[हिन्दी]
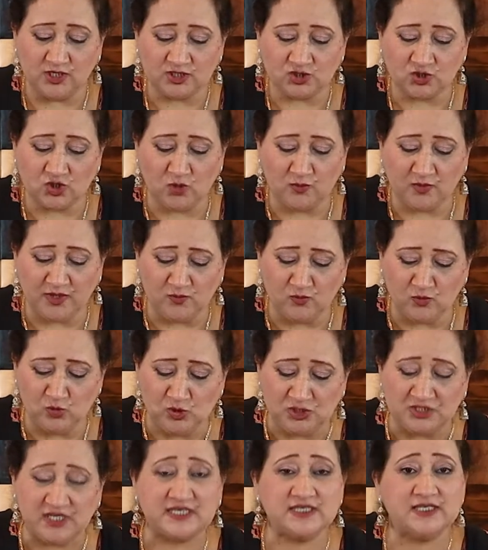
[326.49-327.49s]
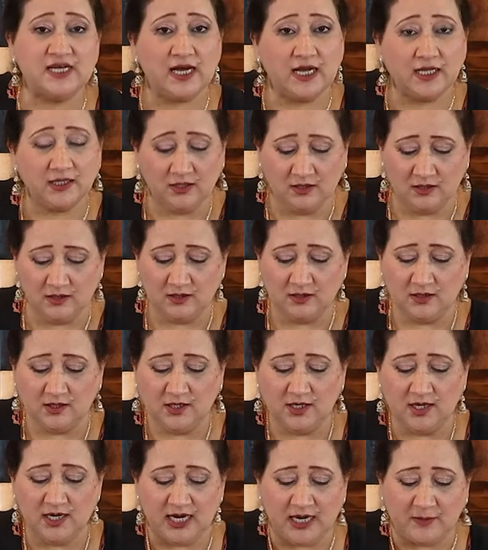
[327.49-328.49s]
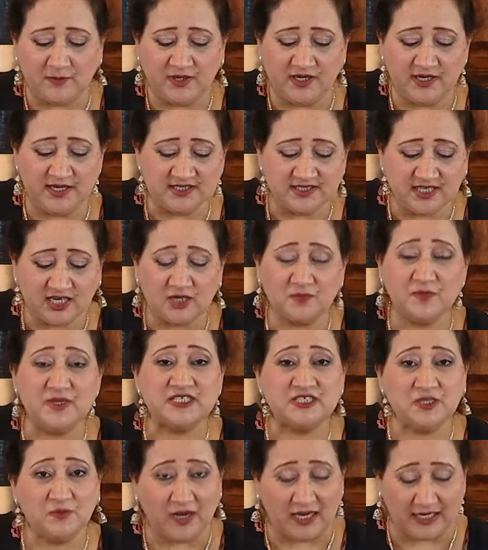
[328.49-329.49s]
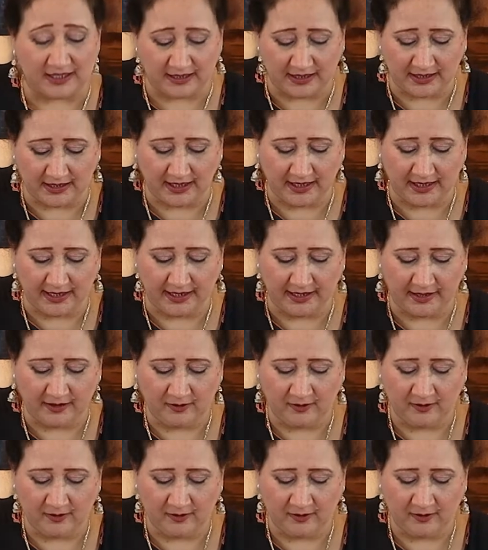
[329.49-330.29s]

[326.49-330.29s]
इसको हमने मूज़ के साथ अपनी डिज़र्ट में इस्तेमाल करना है